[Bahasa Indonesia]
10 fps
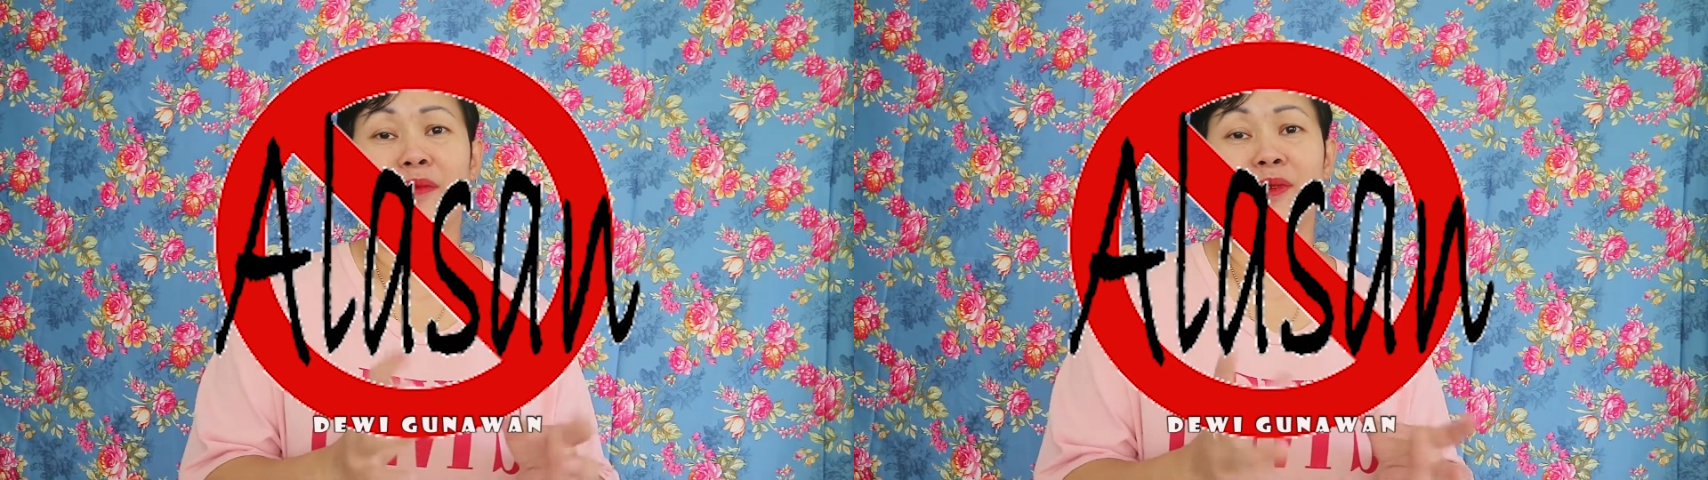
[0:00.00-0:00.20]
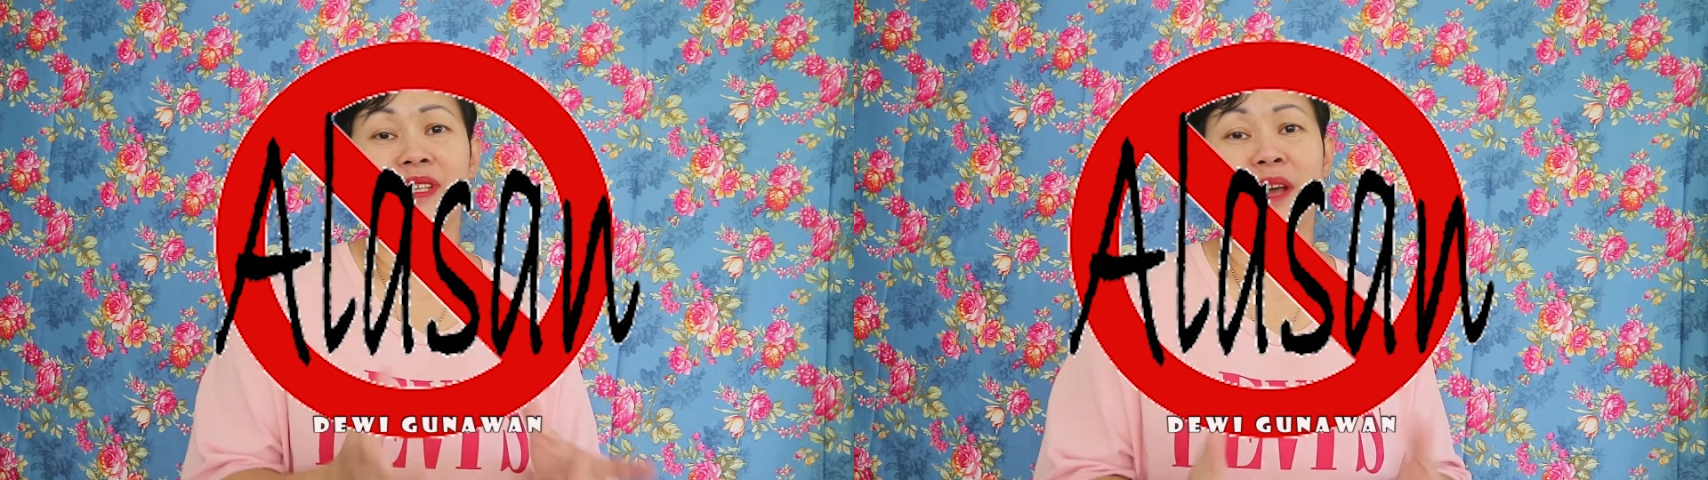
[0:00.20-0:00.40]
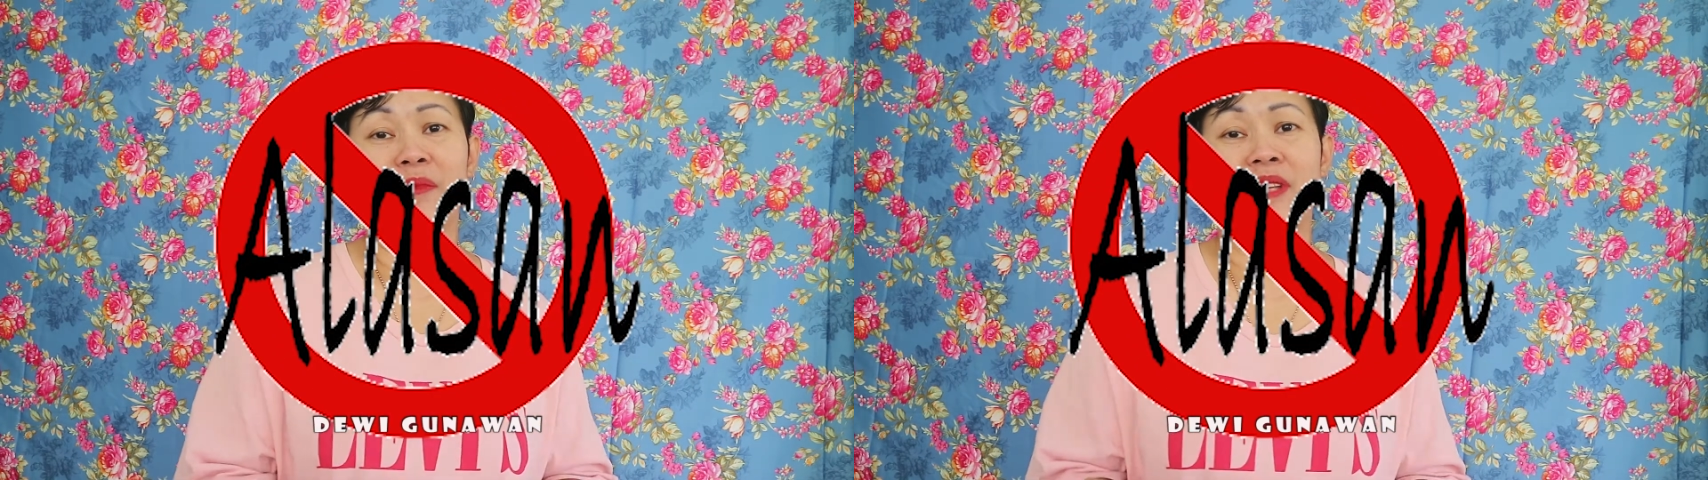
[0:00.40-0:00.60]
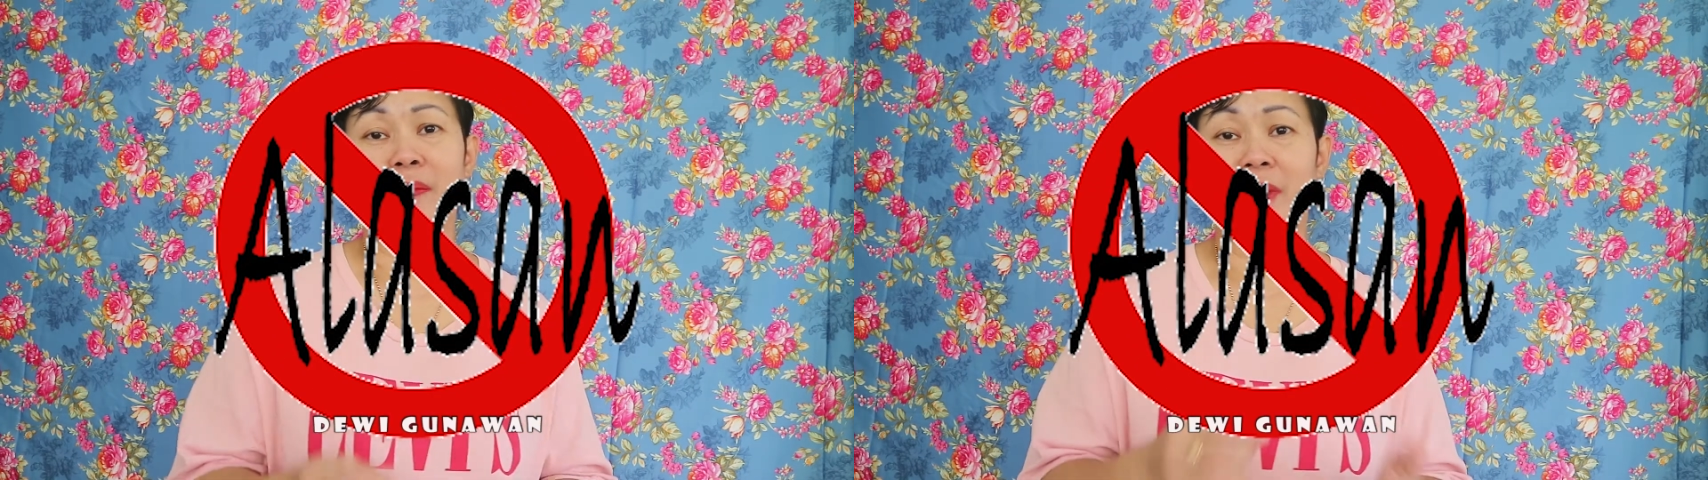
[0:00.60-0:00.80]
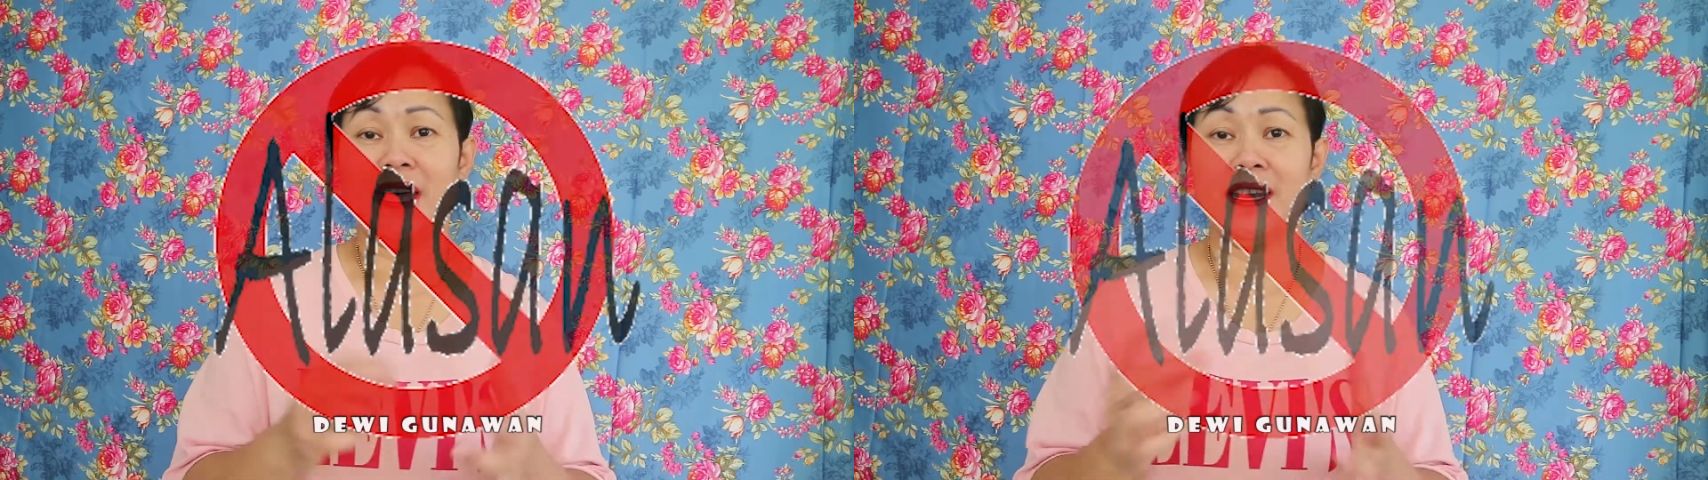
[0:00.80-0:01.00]
mau
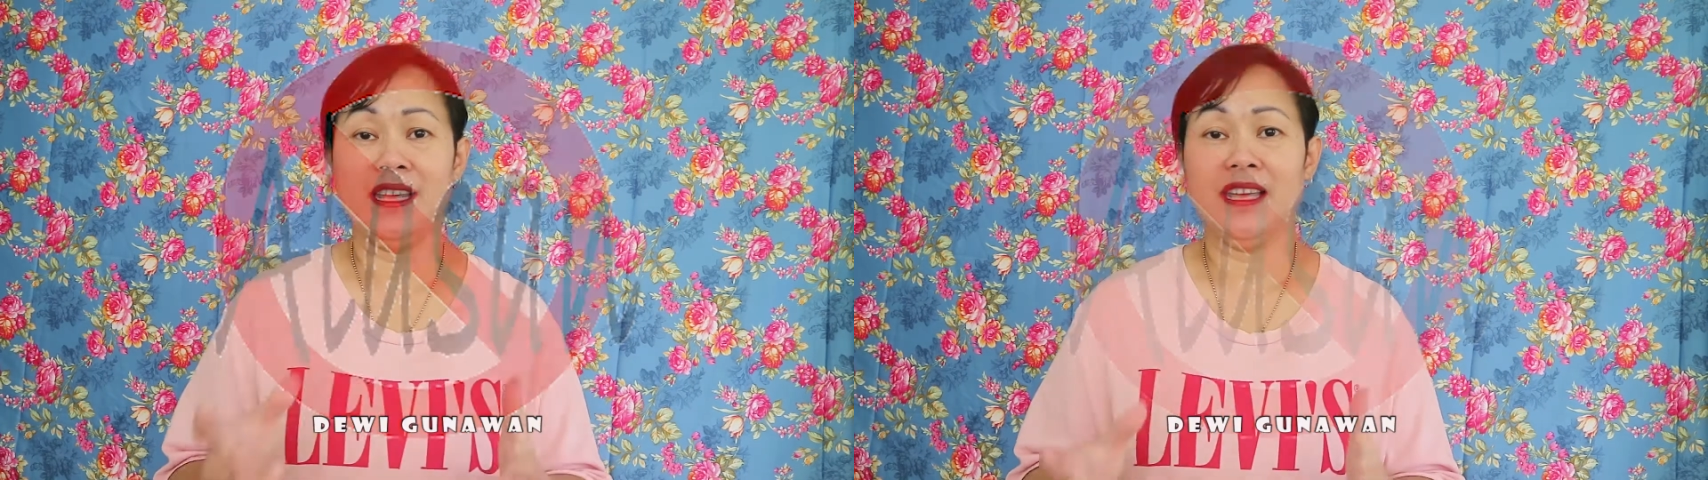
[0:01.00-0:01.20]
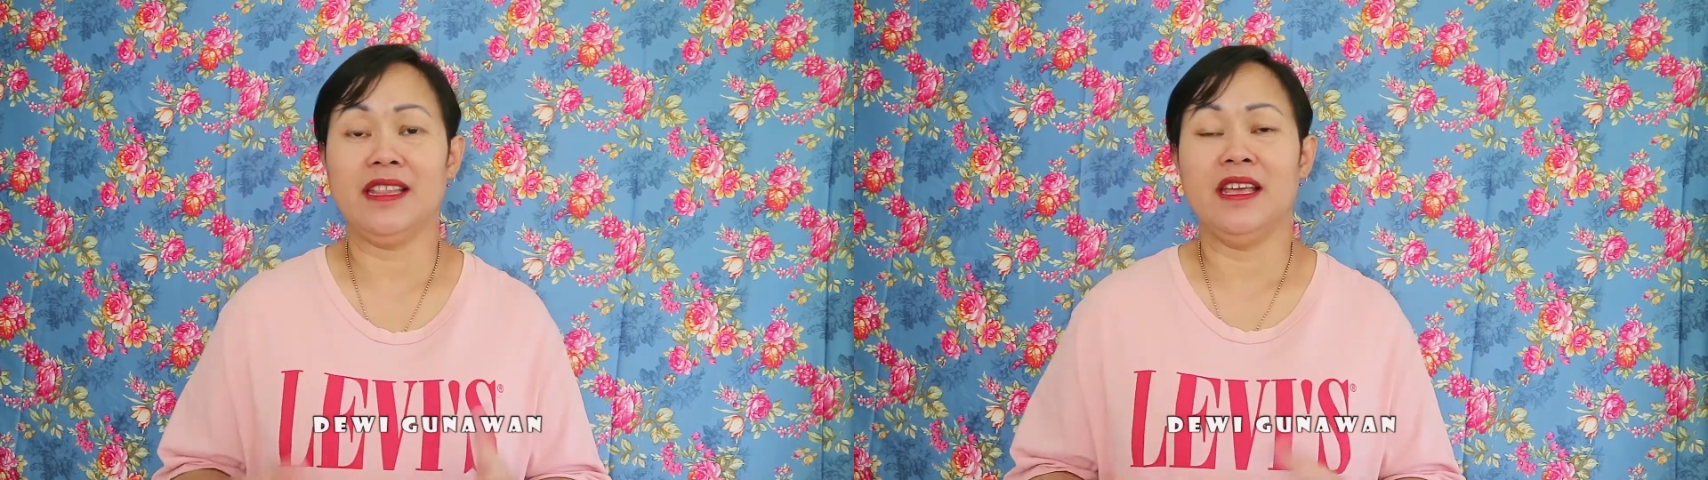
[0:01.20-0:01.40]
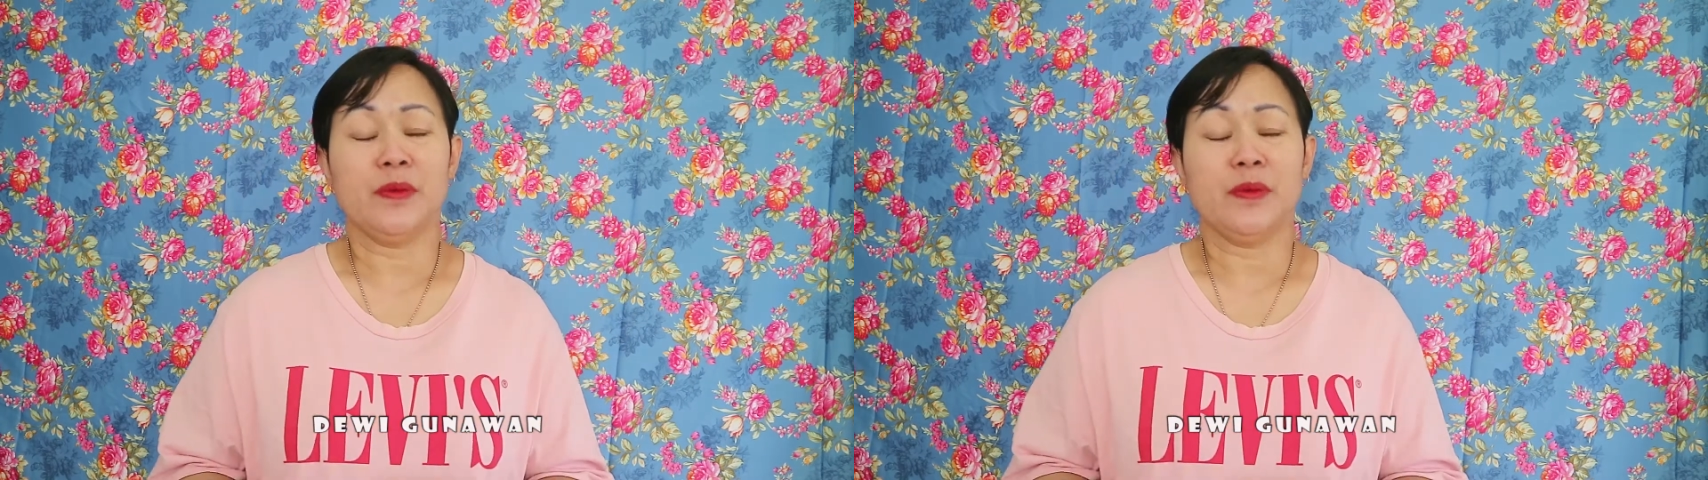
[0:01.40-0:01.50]
siap-siap ngedit